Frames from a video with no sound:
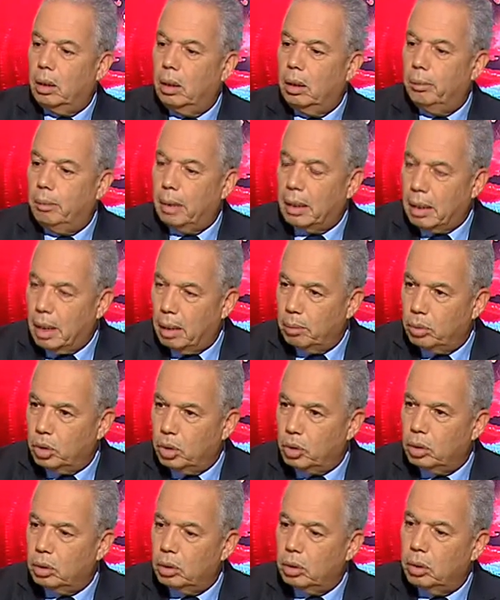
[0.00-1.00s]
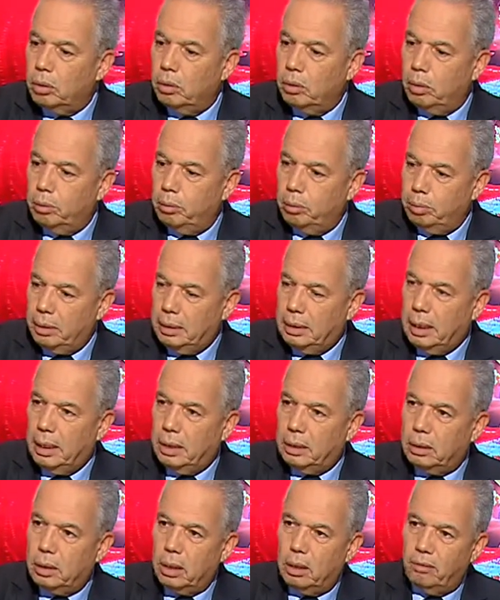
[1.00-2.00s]
برنامج
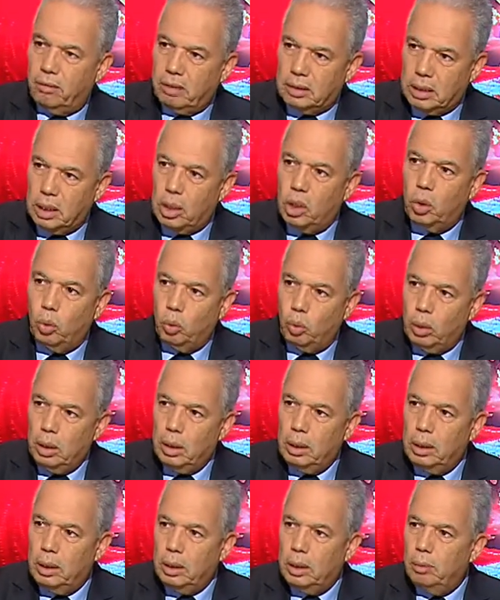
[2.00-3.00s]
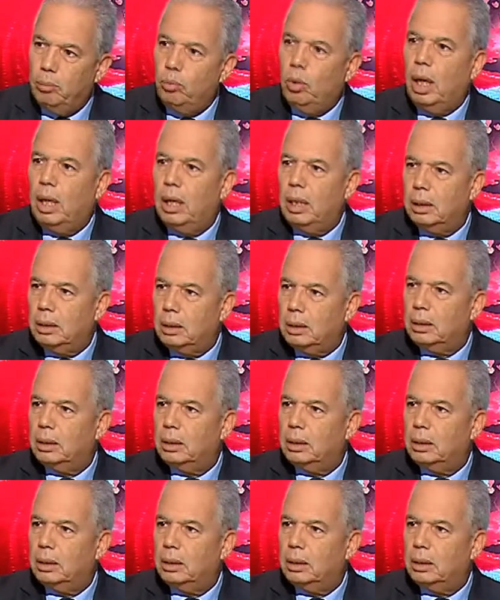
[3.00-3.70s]
بداية الفصل الأول لمعالجة